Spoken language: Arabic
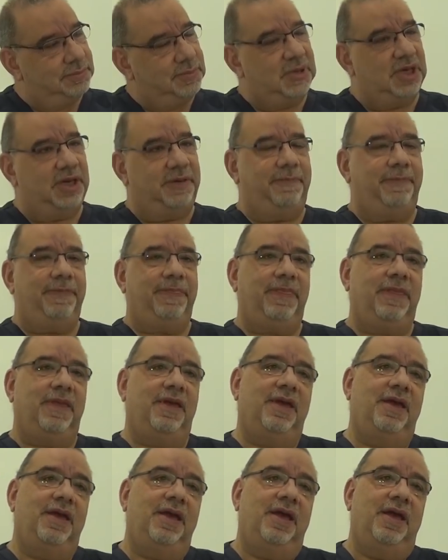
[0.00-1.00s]
نعم.
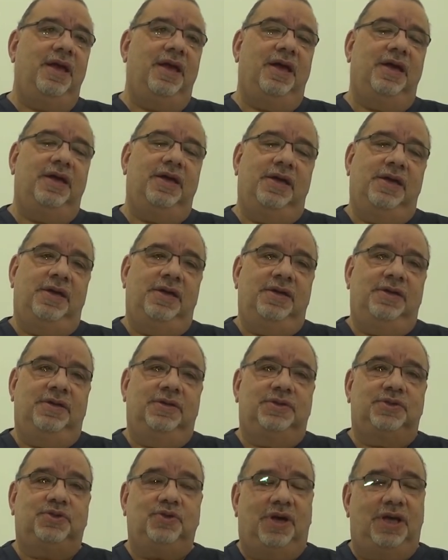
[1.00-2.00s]

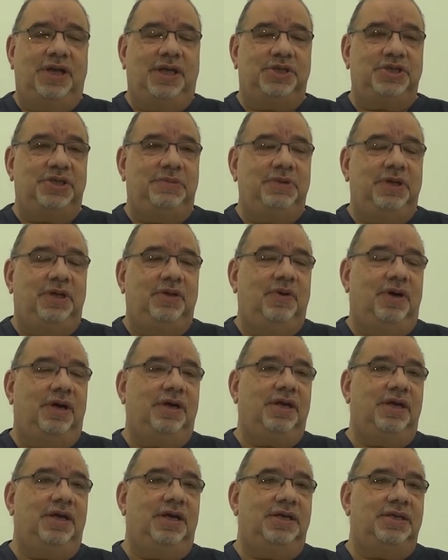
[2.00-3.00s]
سؤالك جميل
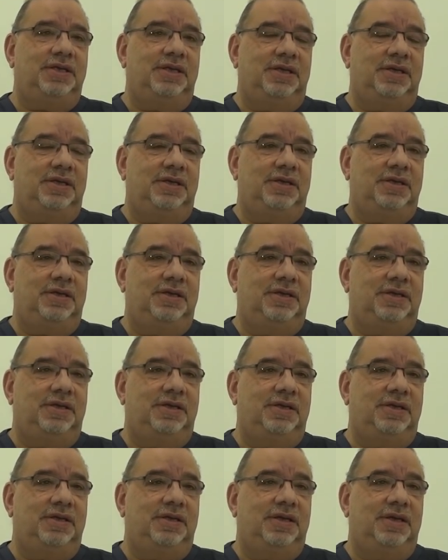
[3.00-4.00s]
الواقع انا
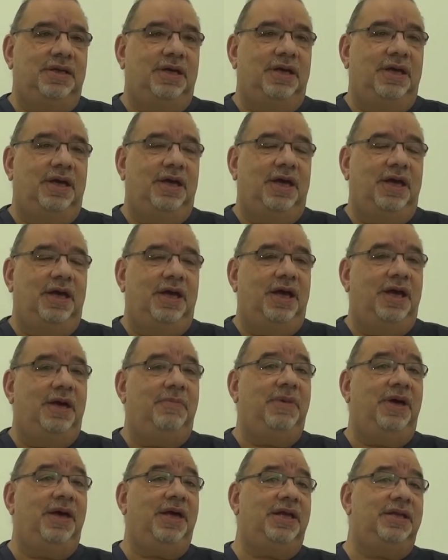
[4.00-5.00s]
آه،
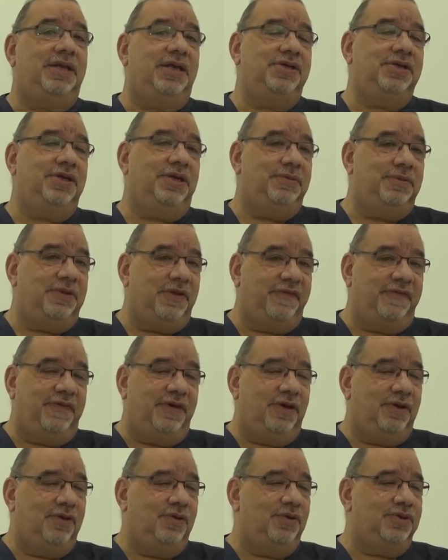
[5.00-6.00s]
ما خلاني احب
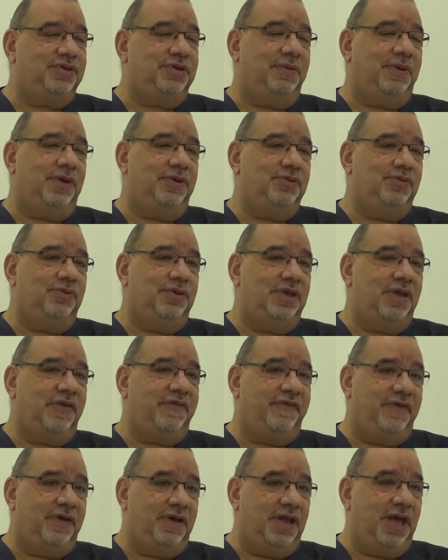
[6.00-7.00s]
الاطفال طبعا هو
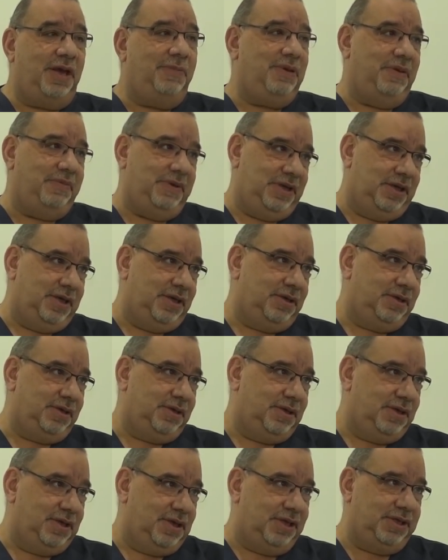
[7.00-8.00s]
الاطفال احباب الله
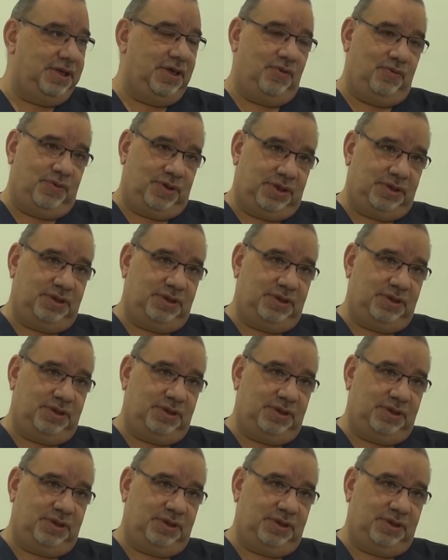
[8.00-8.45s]
هذه اولا.